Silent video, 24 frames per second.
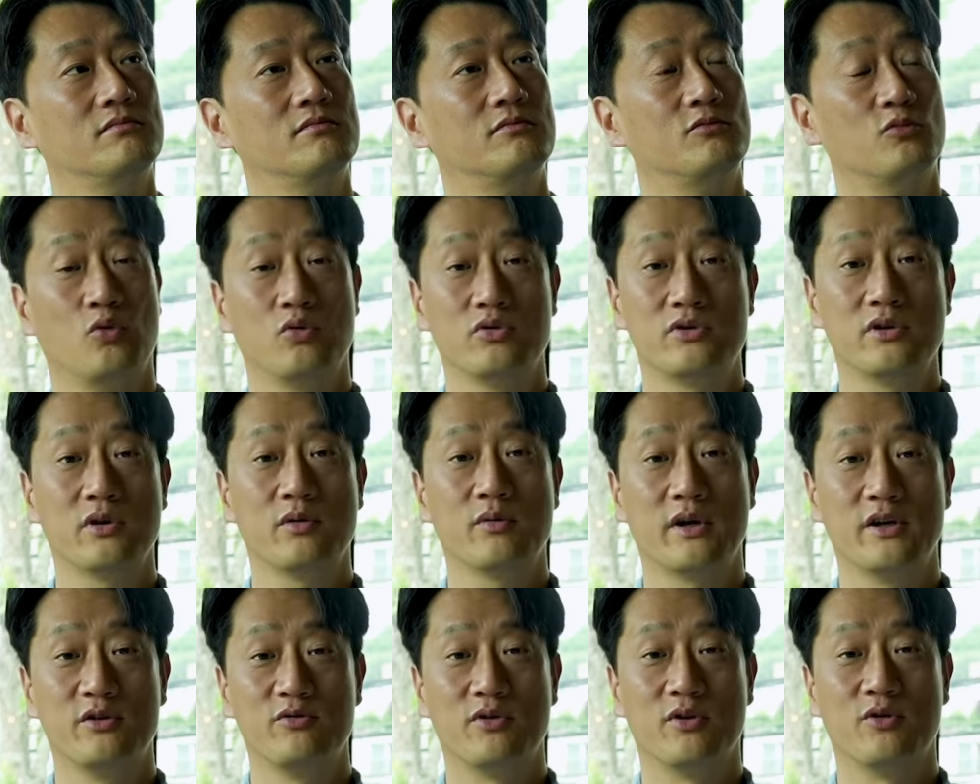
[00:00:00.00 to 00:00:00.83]
로제
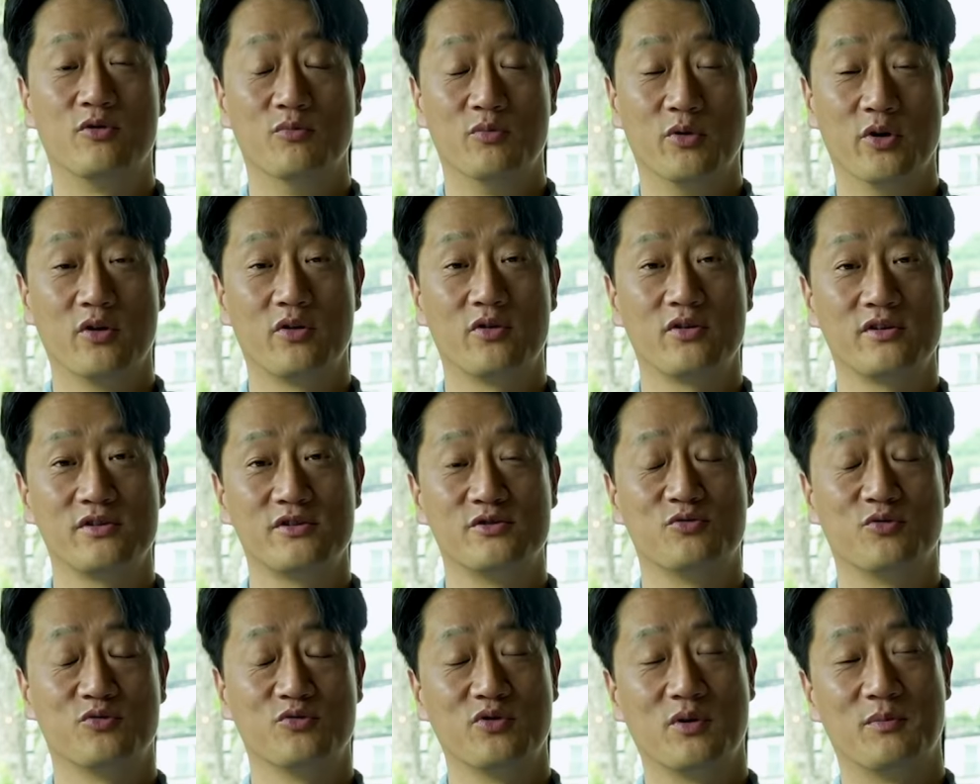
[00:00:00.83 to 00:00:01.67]
와인도 있고 뭐 여러 가지
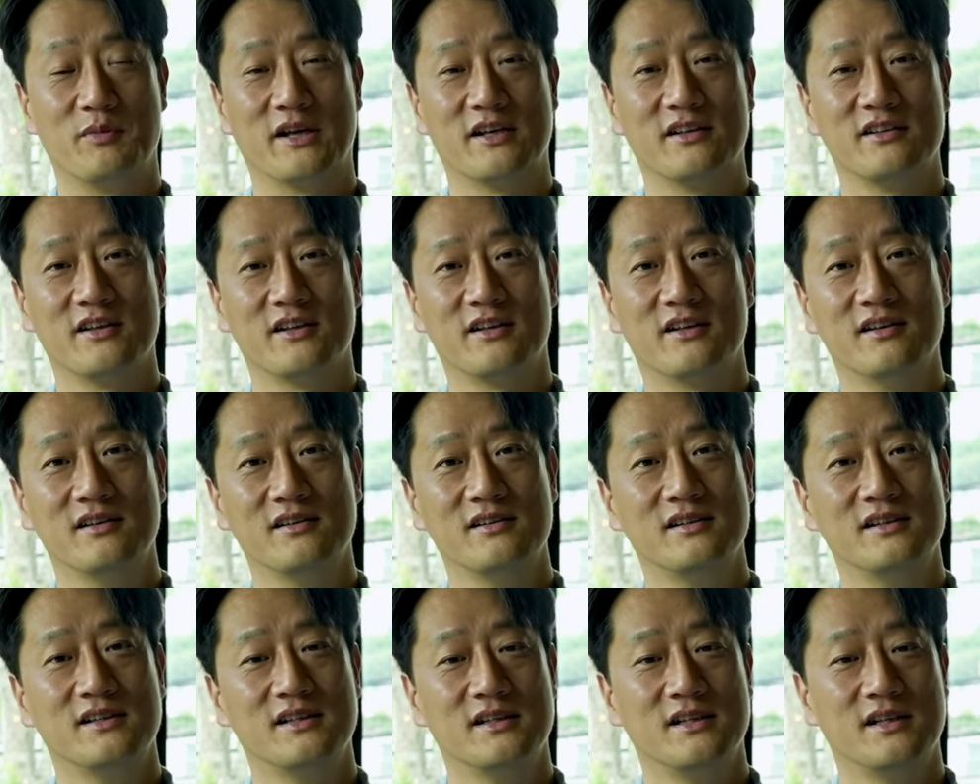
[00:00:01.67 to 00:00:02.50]
종류가 많으니까
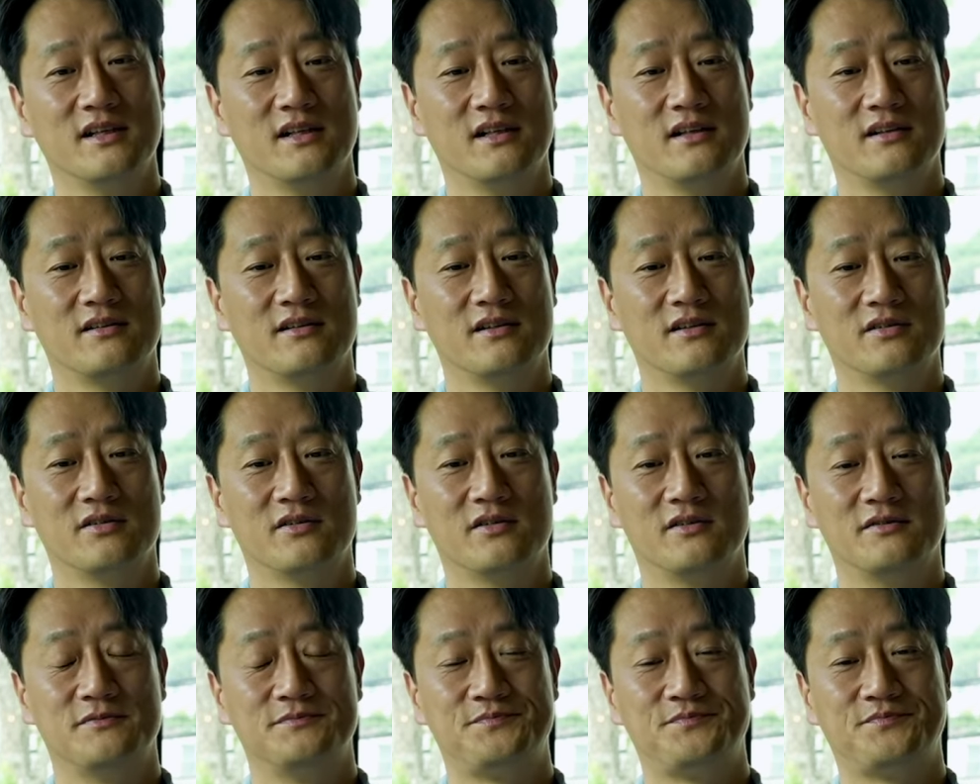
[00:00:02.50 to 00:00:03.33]

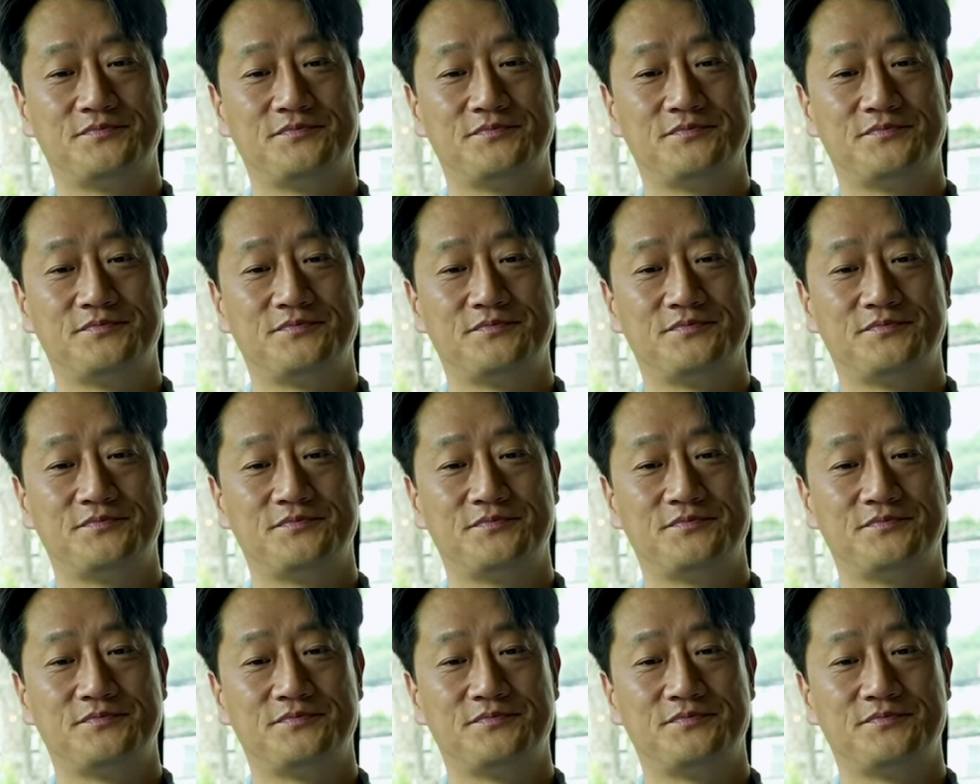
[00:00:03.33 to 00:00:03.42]
그래서